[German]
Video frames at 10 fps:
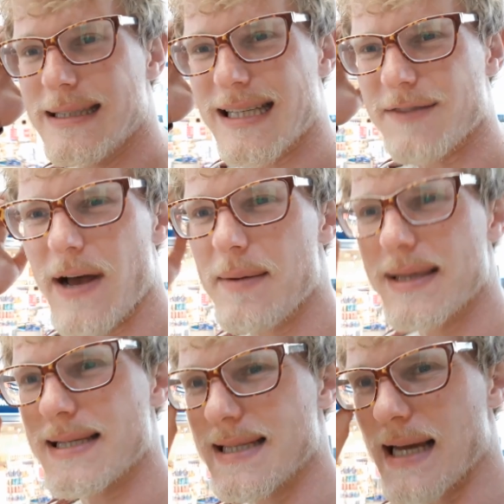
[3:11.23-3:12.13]
Das war
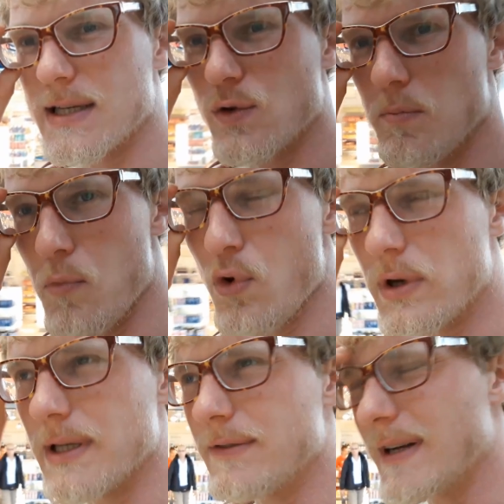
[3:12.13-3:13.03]
allerdings gar nicht so möglich,